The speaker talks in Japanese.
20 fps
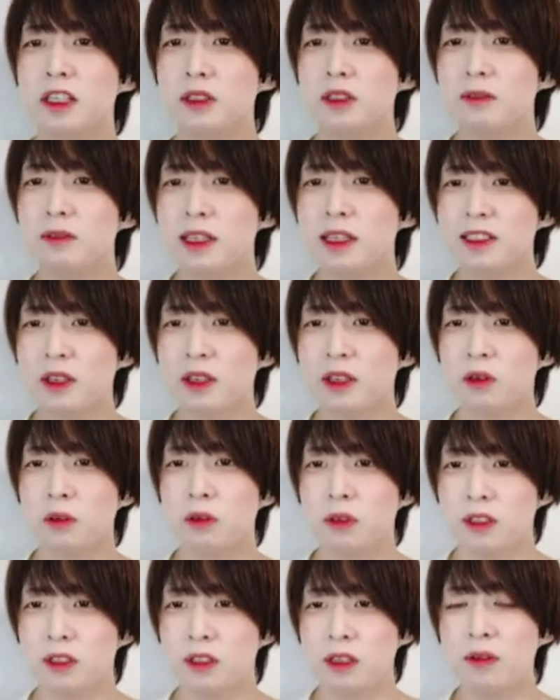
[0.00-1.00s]
スティックの Y 座
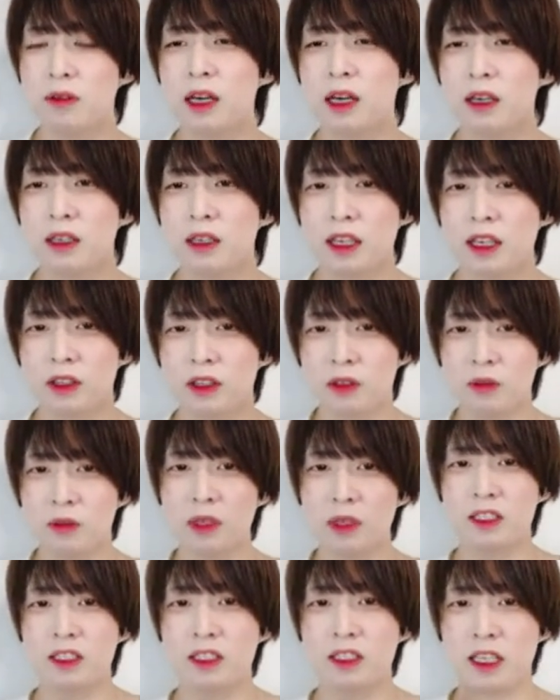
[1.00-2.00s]
標では、えっ
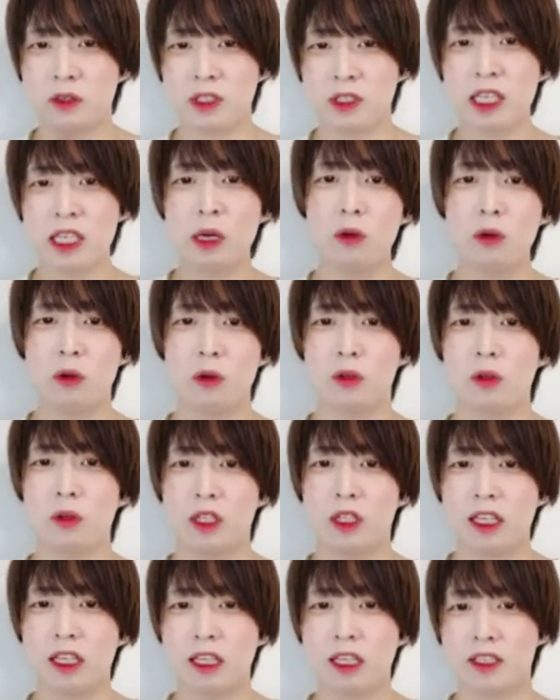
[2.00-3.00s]
と、まあ、えっと、下方向
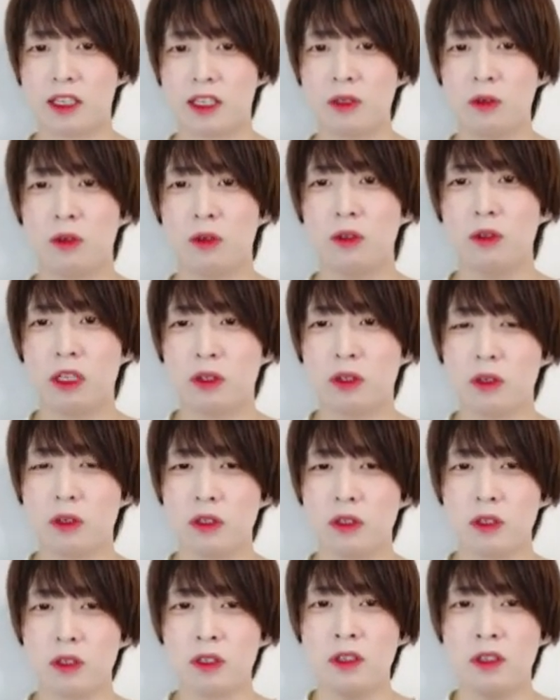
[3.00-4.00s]
を取ってないんですけど、えっ
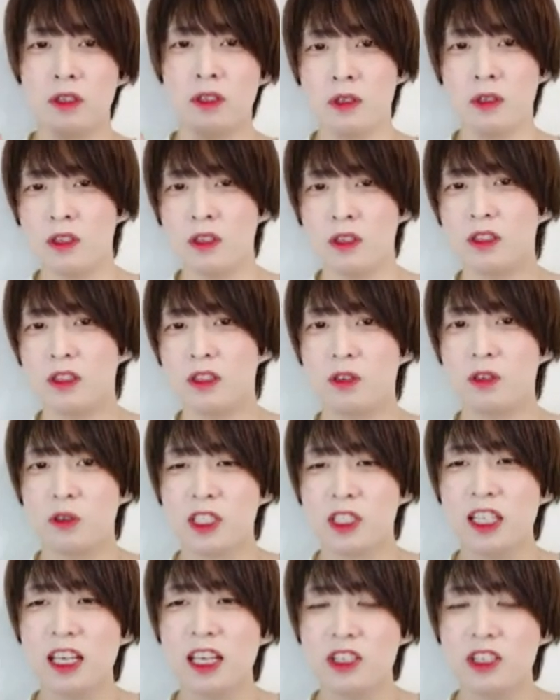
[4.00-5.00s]
と、
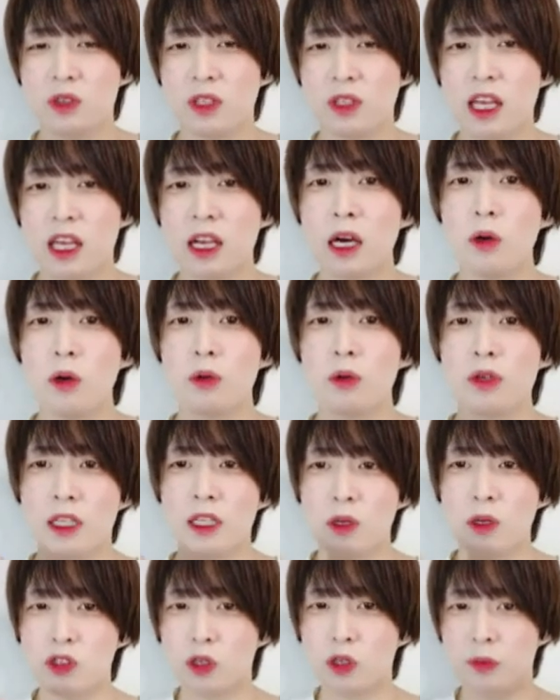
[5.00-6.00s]
押してない状態か
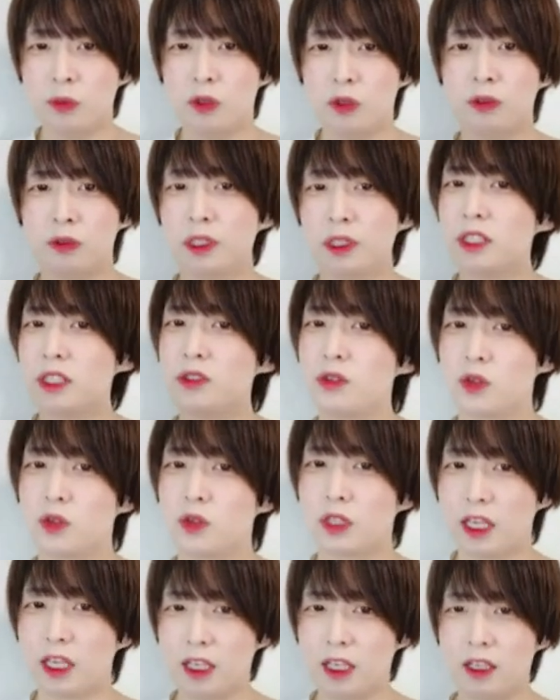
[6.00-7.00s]
奥に倒し込むのを2つ
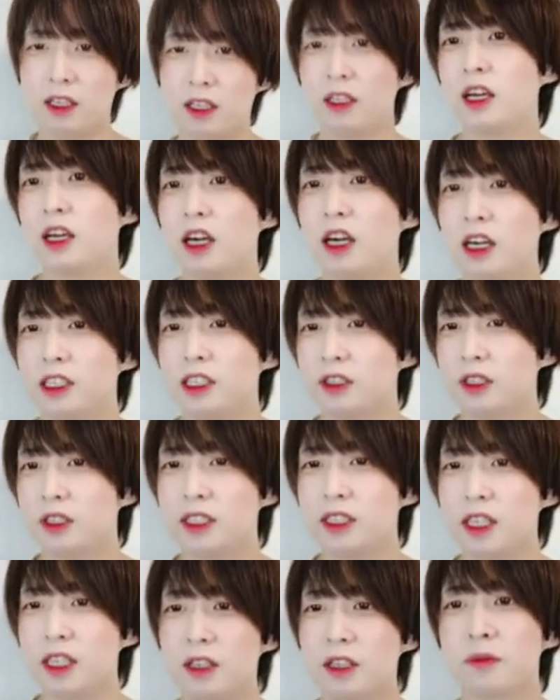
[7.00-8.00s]
の状態で考え
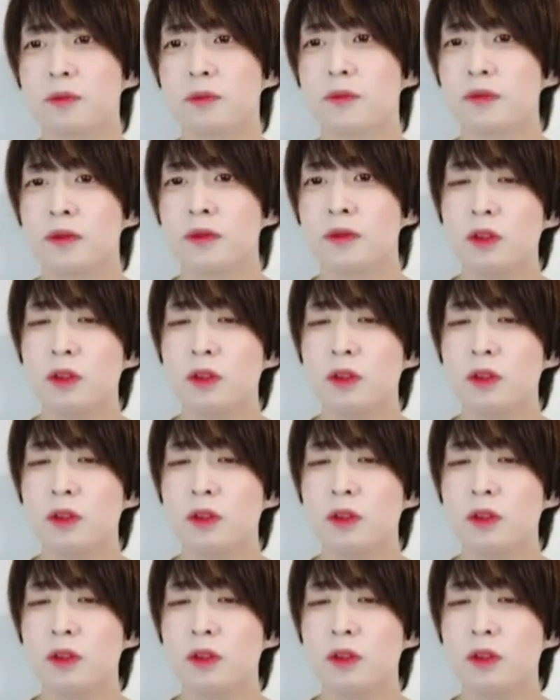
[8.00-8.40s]
てください。